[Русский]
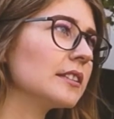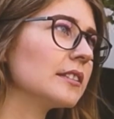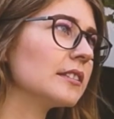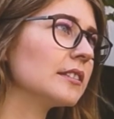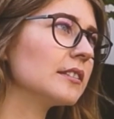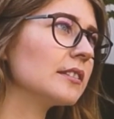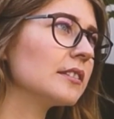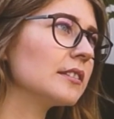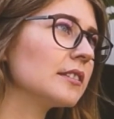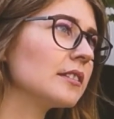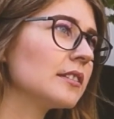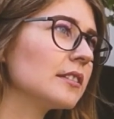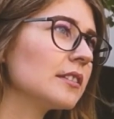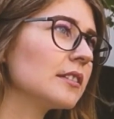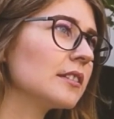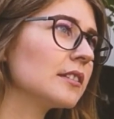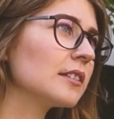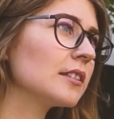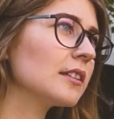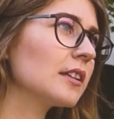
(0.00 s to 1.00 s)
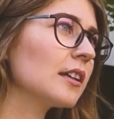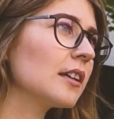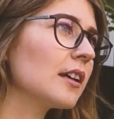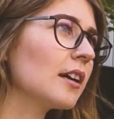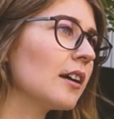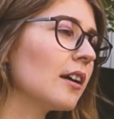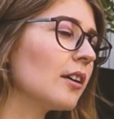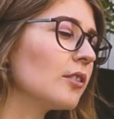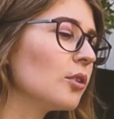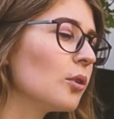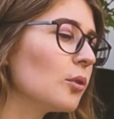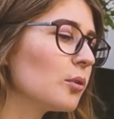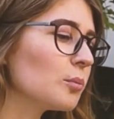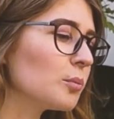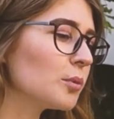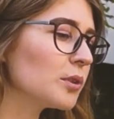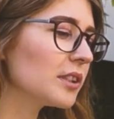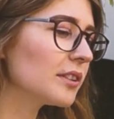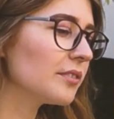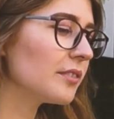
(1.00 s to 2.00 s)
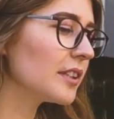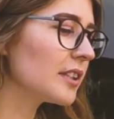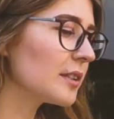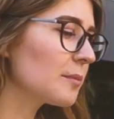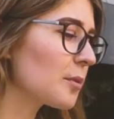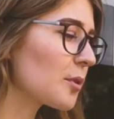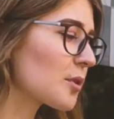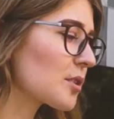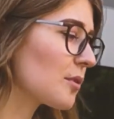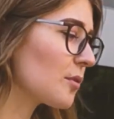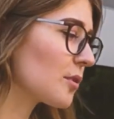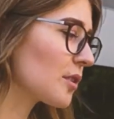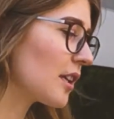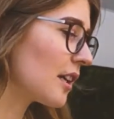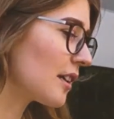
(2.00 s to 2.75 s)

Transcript: Не будет. Но он будет видеть просто вот